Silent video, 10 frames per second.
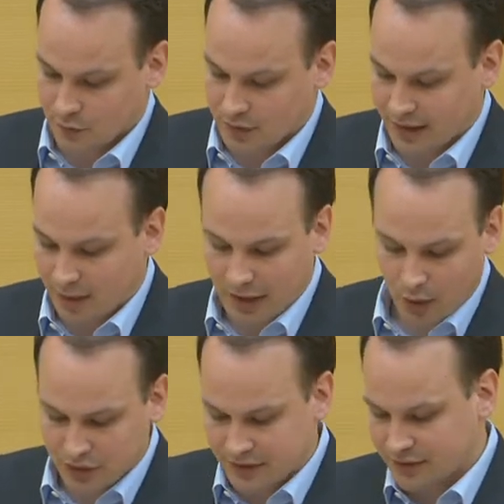Und da kann man
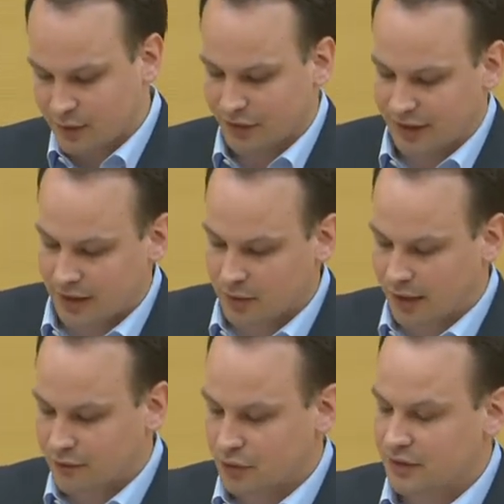auch nicht zur Verteidigung
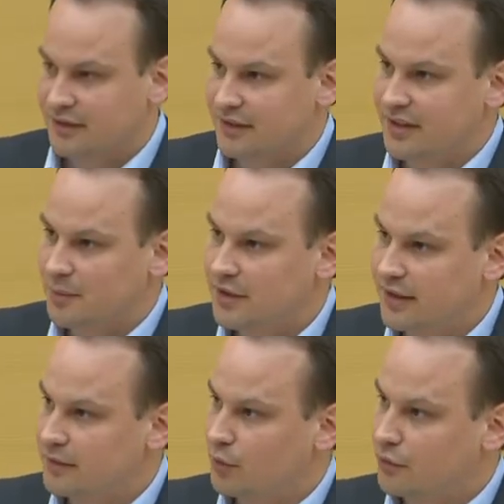anführen, dass jetzt in diesem
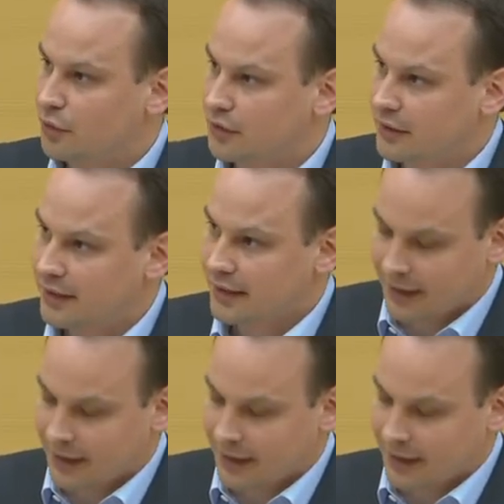Gesetzentwurf noch eine